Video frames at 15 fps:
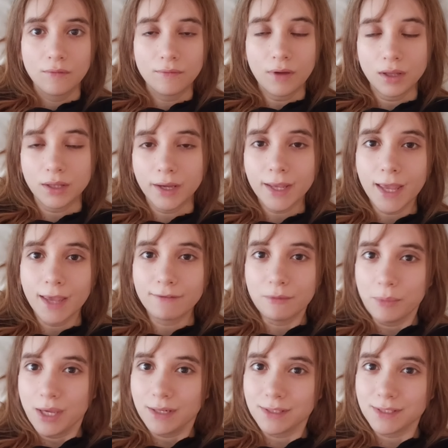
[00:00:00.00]
Valla
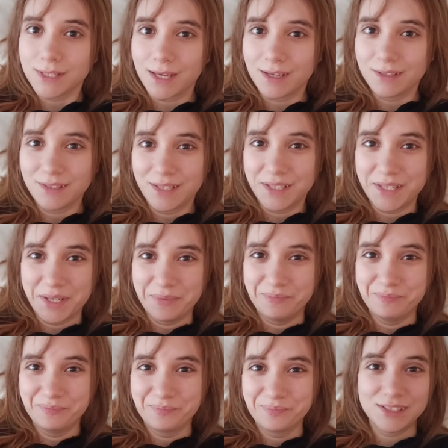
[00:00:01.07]
keyfim yerinde. Ne diyeyim?
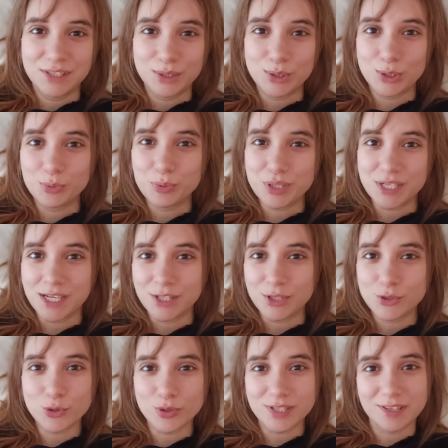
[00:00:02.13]
Çalıştığım
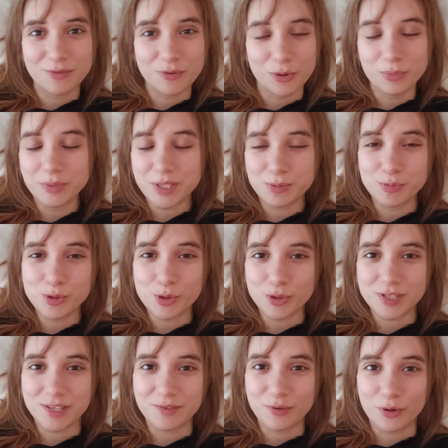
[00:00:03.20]
şirketi çok seviyorum. işimi
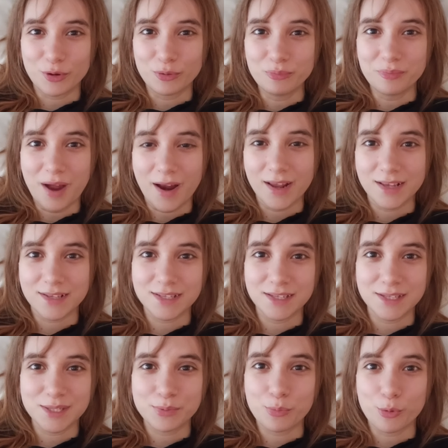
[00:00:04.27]
çok seviyorum. Herkese
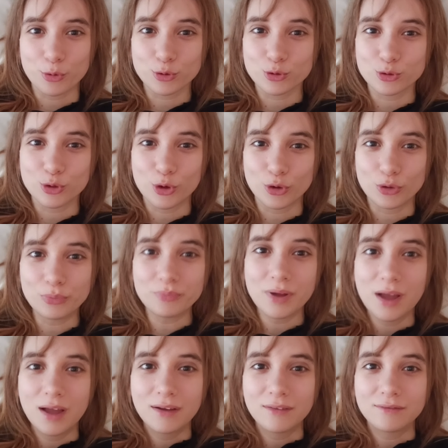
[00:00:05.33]
nasip olsun diyorum.
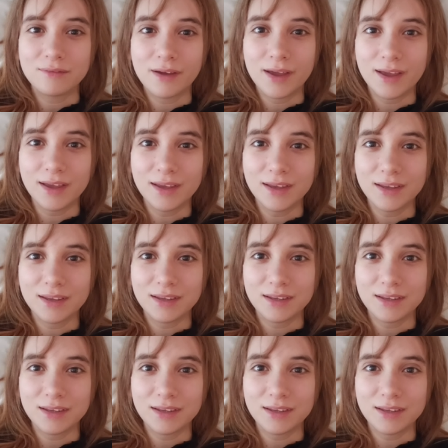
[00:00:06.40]
Ve